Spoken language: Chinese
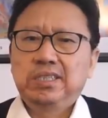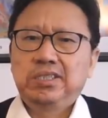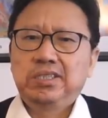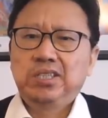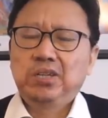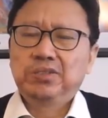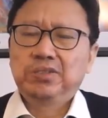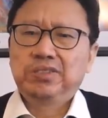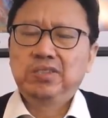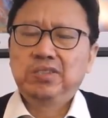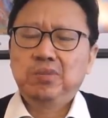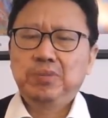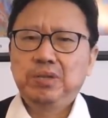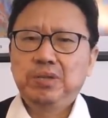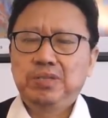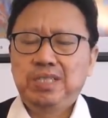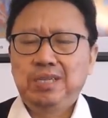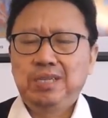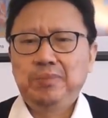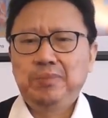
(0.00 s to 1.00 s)
教师有没有
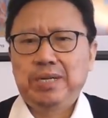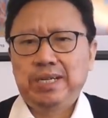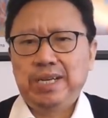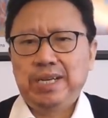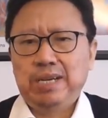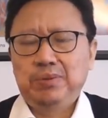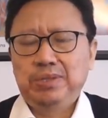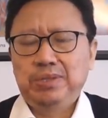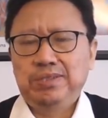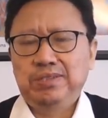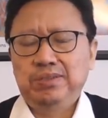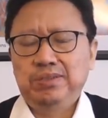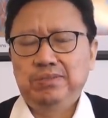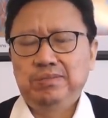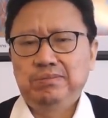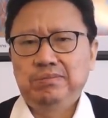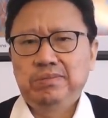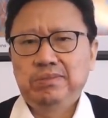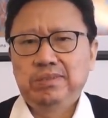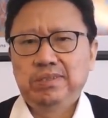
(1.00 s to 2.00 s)
起码的言论自由？
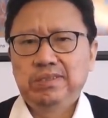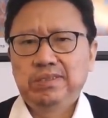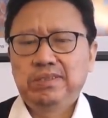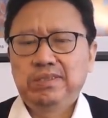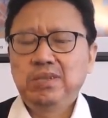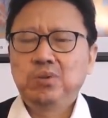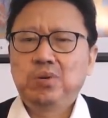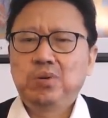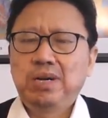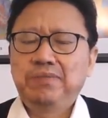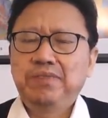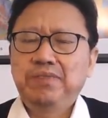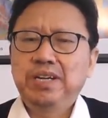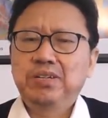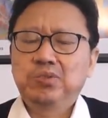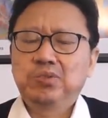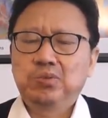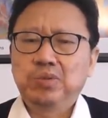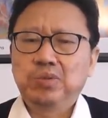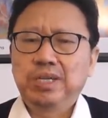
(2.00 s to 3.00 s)
这句话犯
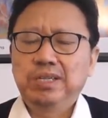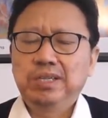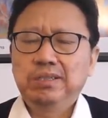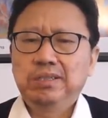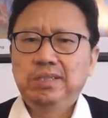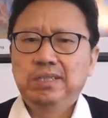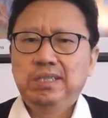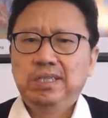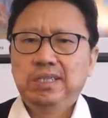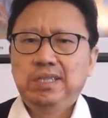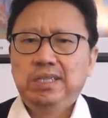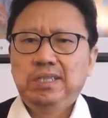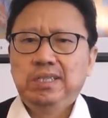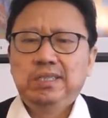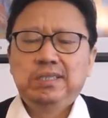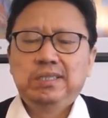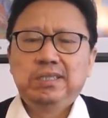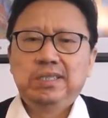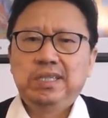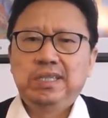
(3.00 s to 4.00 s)
了谁？
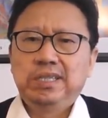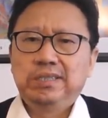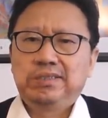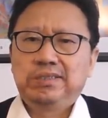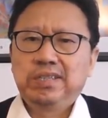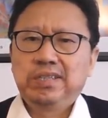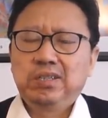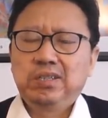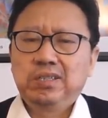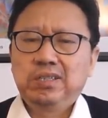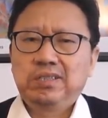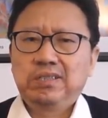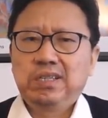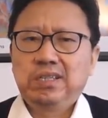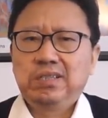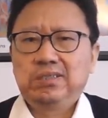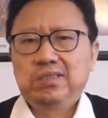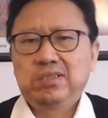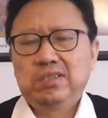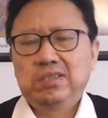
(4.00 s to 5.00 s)
你这个这
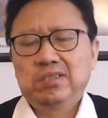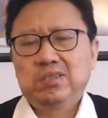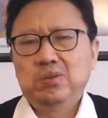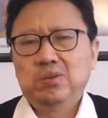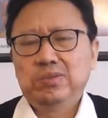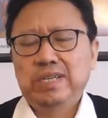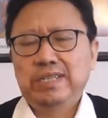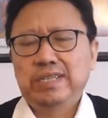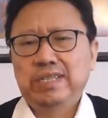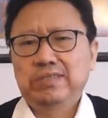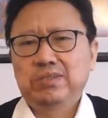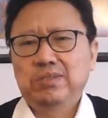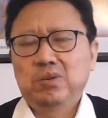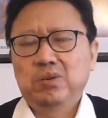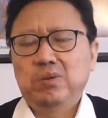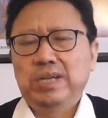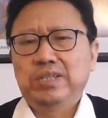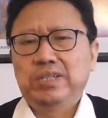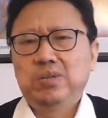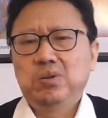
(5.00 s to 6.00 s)
个，共产党是
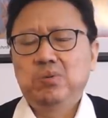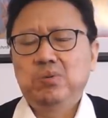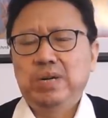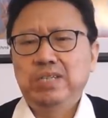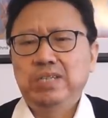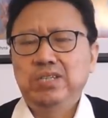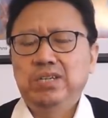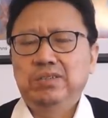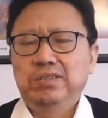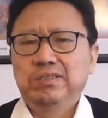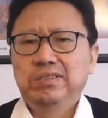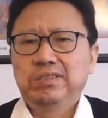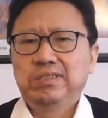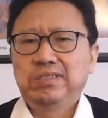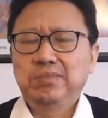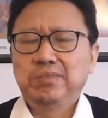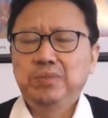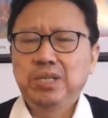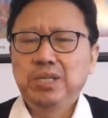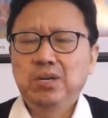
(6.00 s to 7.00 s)
管头管脚，
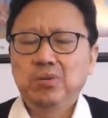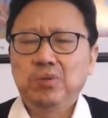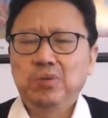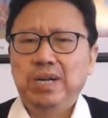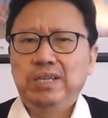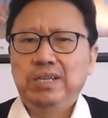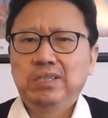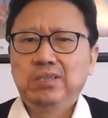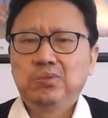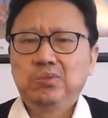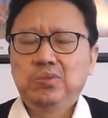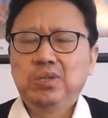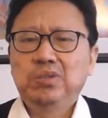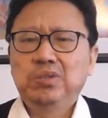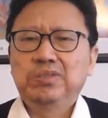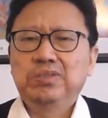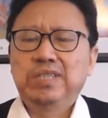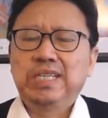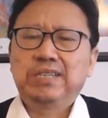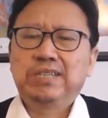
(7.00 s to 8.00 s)
什么都要管，最后
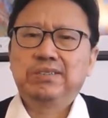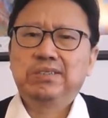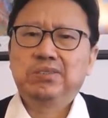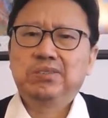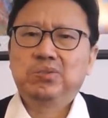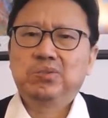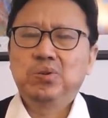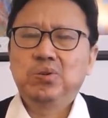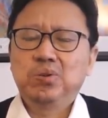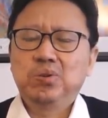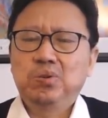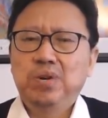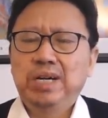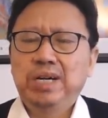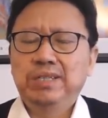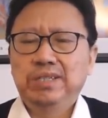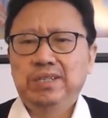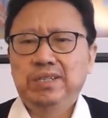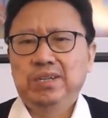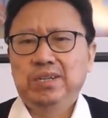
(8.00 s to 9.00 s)
人家是说一句
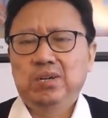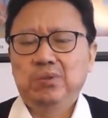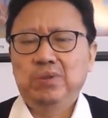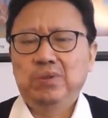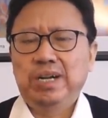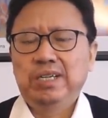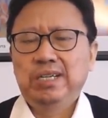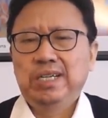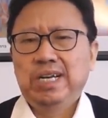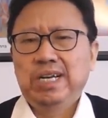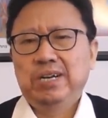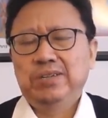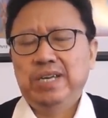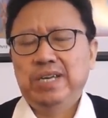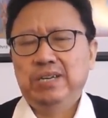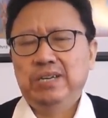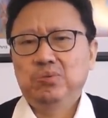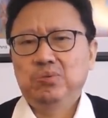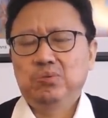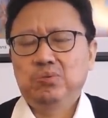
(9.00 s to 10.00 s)
话你都要管，还要
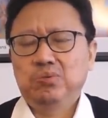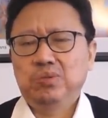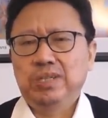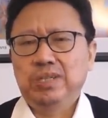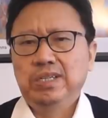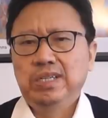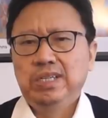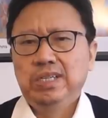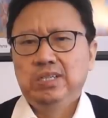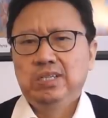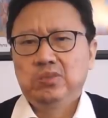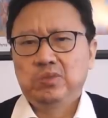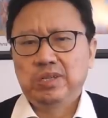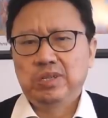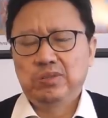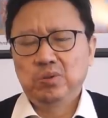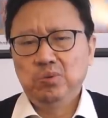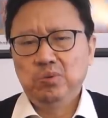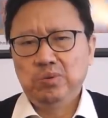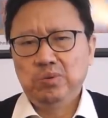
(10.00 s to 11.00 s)
严肃处理。说
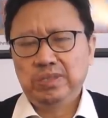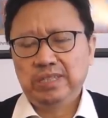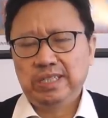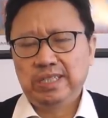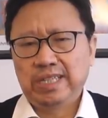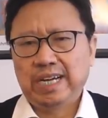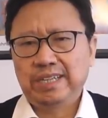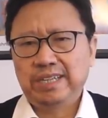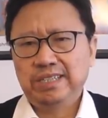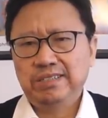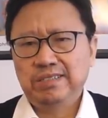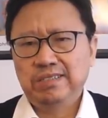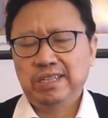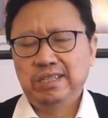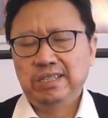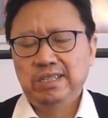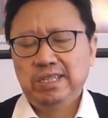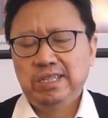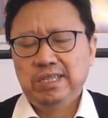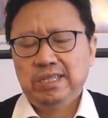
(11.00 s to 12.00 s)
在中国这个大地上，
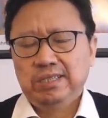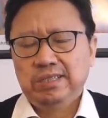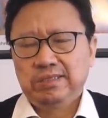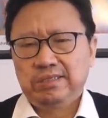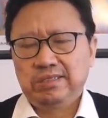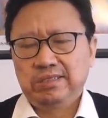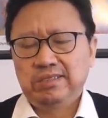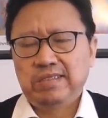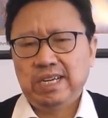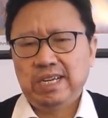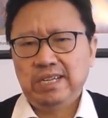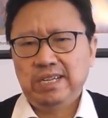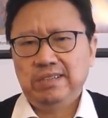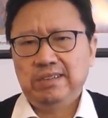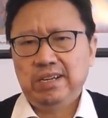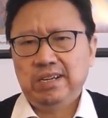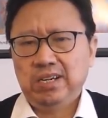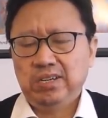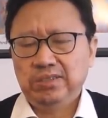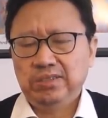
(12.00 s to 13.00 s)
十三亿
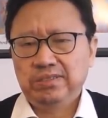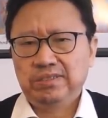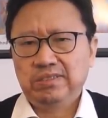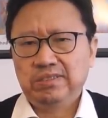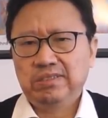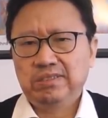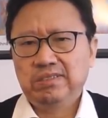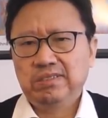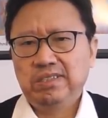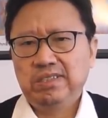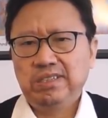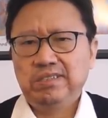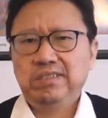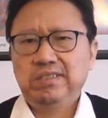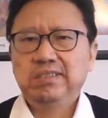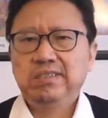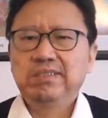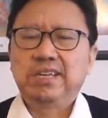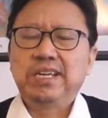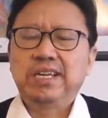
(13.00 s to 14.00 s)
人好，十四亿
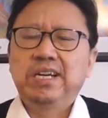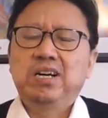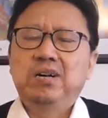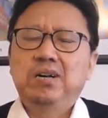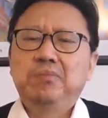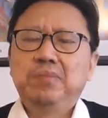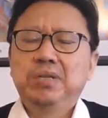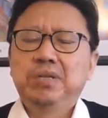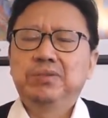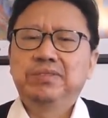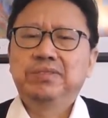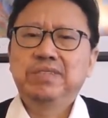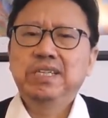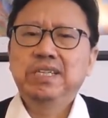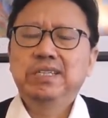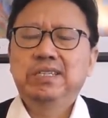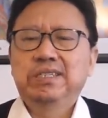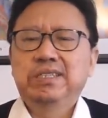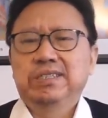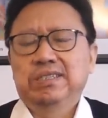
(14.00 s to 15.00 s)
人也好，没有
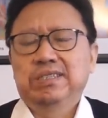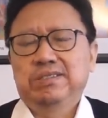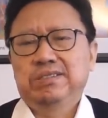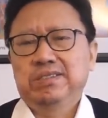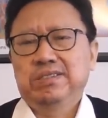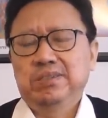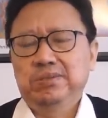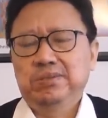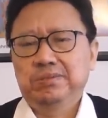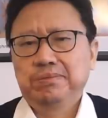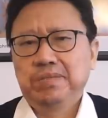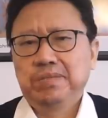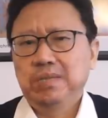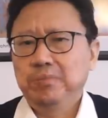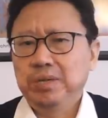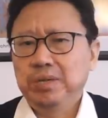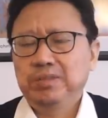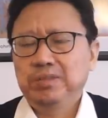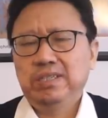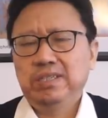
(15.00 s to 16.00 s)
任何的自由，也
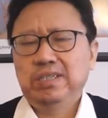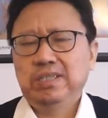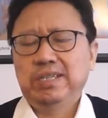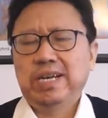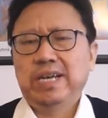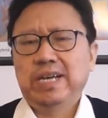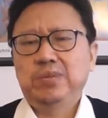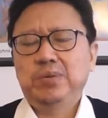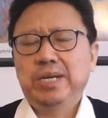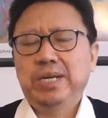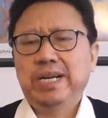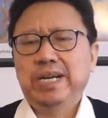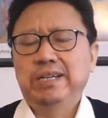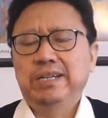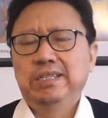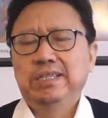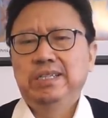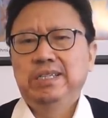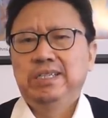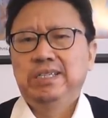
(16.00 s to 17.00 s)
没有任何的安全感，
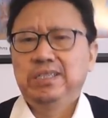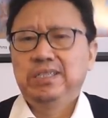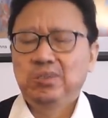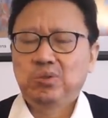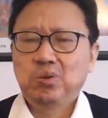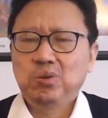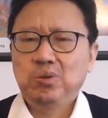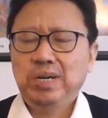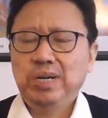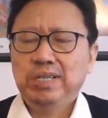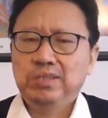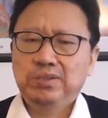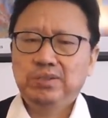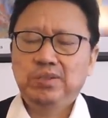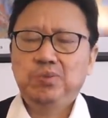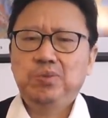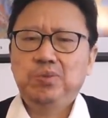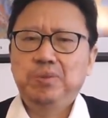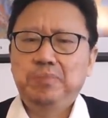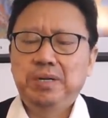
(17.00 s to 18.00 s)
你说话有
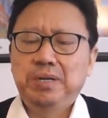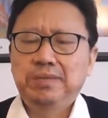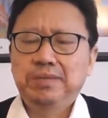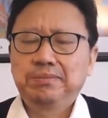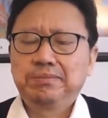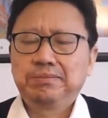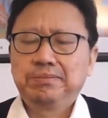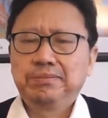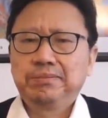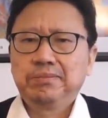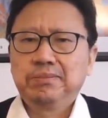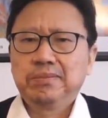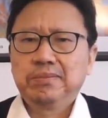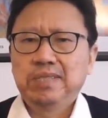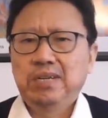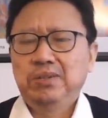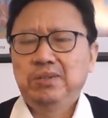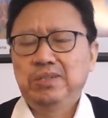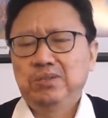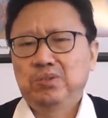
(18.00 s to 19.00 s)
人举报，
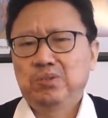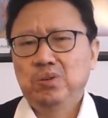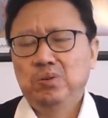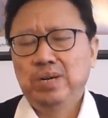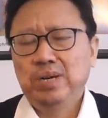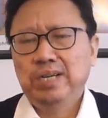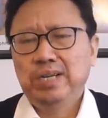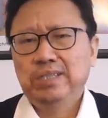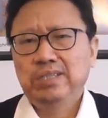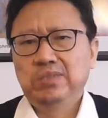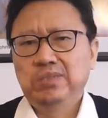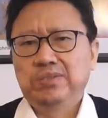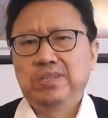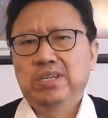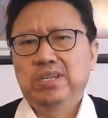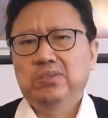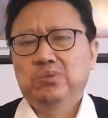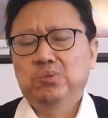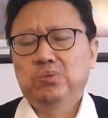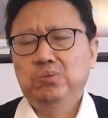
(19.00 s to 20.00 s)
然后你说话有人
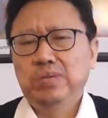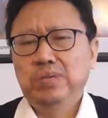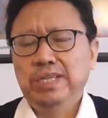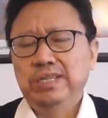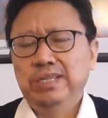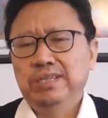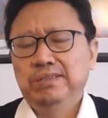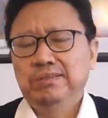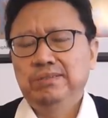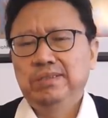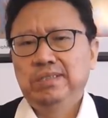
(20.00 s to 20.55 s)
要处理你。